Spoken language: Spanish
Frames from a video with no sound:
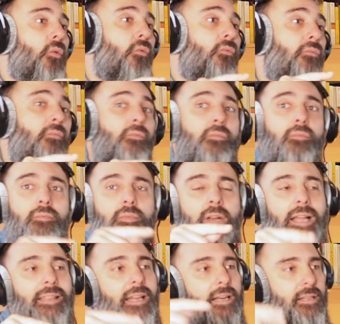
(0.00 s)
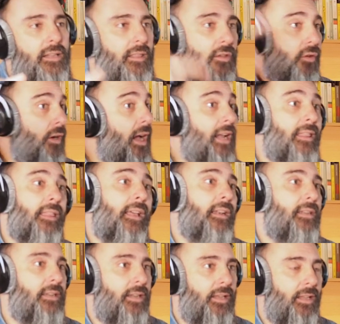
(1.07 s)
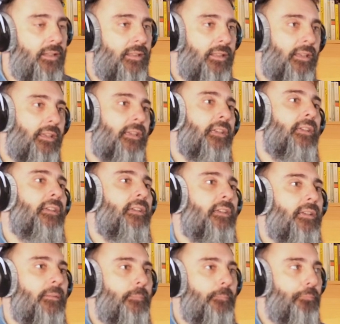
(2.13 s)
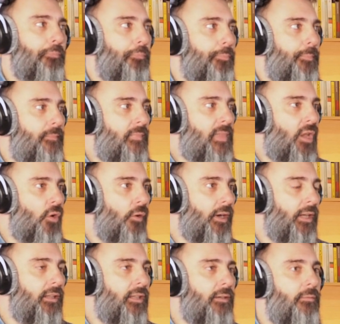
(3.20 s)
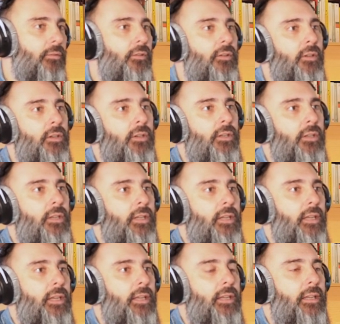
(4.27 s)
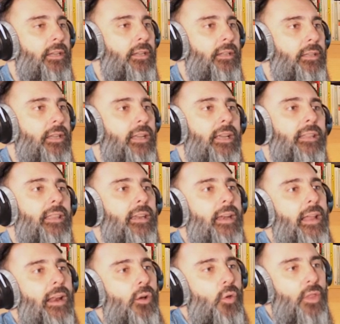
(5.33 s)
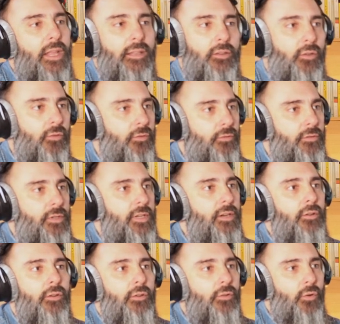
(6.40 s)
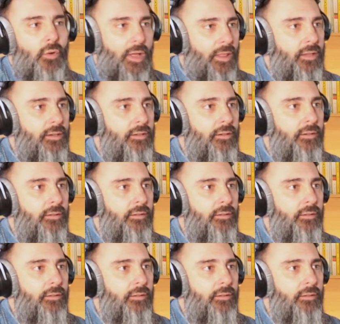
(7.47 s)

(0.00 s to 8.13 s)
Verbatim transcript: una transición hacia el siguiente mm, objetivo, eh, tiene que tener algo dentro. Si no, no lo haces.